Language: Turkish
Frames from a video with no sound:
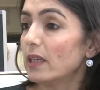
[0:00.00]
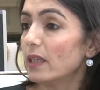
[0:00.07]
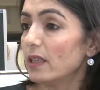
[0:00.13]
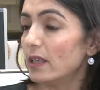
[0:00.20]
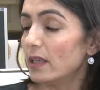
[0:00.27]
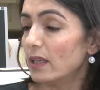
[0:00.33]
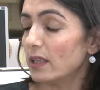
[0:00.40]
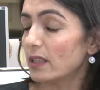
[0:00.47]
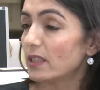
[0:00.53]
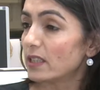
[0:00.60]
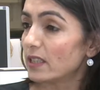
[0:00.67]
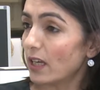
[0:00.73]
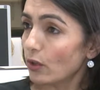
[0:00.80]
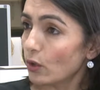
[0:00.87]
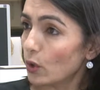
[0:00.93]
e,
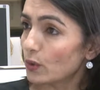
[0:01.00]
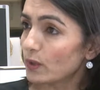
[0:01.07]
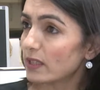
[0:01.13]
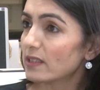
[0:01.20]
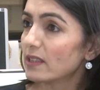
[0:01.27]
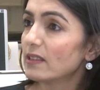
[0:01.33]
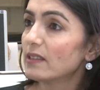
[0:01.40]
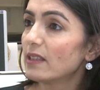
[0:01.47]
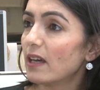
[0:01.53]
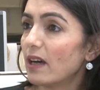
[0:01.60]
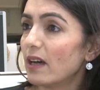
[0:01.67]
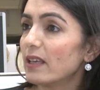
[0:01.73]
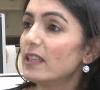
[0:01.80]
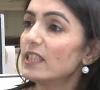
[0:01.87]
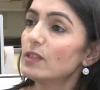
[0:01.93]
kira
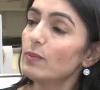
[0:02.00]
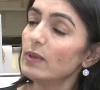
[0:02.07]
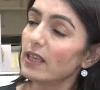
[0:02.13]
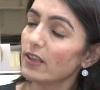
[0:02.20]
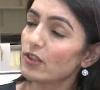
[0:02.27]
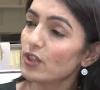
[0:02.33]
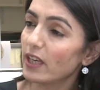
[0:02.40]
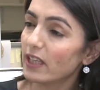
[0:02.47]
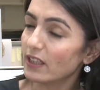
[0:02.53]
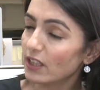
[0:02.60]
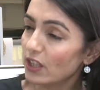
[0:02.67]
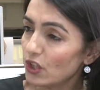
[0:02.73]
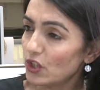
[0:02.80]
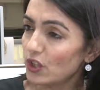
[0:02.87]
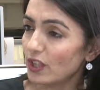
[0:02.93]
kontratında ismi geçen
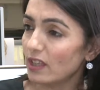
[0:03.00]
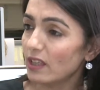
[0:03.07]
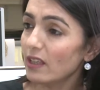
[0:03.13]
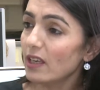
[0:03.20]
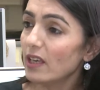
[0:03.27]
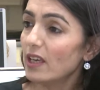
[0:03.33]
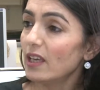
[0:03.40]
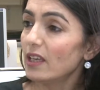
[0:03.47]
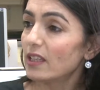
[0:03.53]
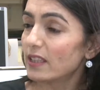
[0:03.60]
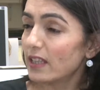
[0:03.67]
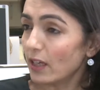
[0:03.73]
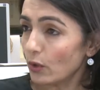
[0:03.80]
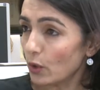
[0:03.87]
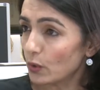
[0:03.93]
kişi
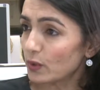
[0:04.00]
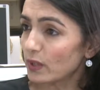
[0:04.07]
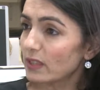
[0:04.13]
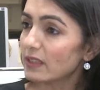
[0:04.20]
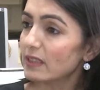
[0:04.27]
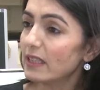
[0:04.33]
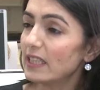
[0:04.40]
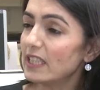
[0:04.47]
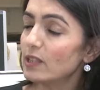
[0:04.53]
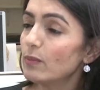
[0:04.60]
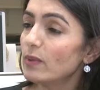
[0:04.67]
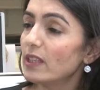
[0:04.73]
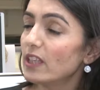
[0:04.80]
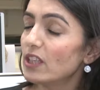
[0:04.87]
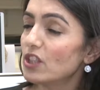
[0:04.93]
kira kontratında
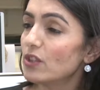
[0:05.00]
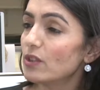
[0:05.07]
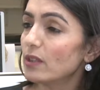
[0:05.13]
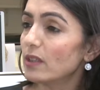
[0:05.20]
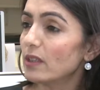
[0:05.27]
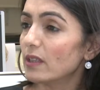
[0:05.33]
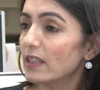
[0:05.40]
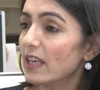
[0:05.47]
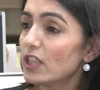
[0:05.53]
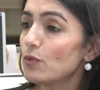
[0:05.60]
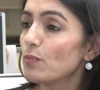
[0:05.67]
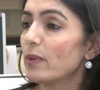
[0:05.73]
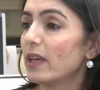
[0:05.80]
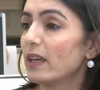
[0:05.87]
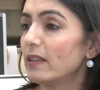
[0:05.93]
ismi geç e,
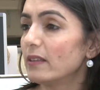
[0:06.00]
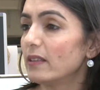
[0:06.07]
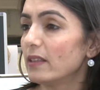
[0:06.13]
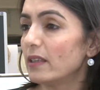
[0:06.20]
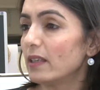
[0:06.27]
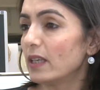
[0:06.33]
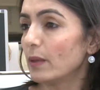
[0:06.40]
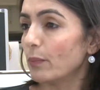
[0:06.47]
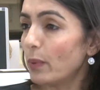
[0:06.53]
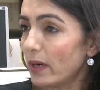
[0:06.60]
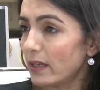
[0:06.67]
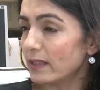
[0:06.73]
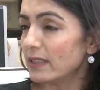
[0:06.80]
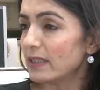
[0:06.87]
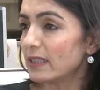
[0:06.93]
geçmeyen e,
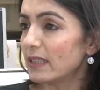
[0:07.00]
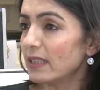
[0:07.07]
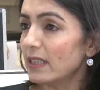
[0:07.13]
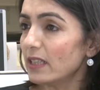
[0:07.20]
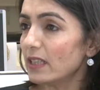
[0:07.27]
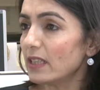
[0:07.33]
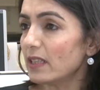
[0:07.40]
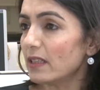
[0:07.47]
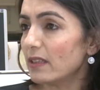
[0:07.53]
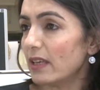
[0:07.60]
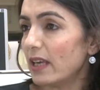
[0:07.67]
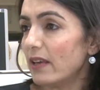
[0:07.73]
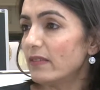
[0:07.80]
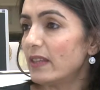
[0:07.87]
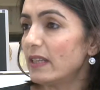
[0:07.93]
partnerini e,
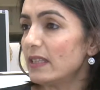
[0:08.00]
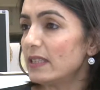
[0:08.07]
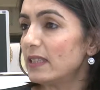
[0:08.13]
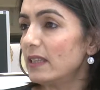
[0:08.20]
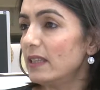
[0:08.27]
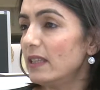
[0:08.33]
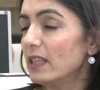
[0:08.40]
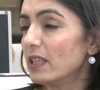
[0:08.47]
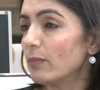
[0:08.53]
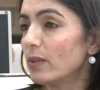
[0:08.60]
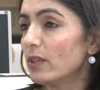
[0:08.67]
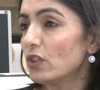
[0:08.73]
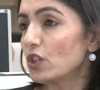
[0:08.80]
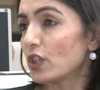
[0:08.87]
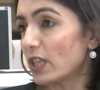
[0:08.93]
evden istediği
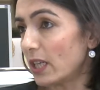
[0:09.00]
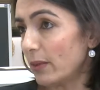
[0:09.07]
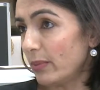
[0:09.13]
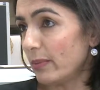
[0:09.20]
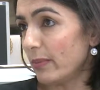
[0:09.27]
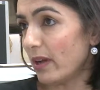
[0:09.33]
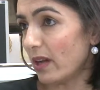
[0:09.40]
gibi çıkarabilme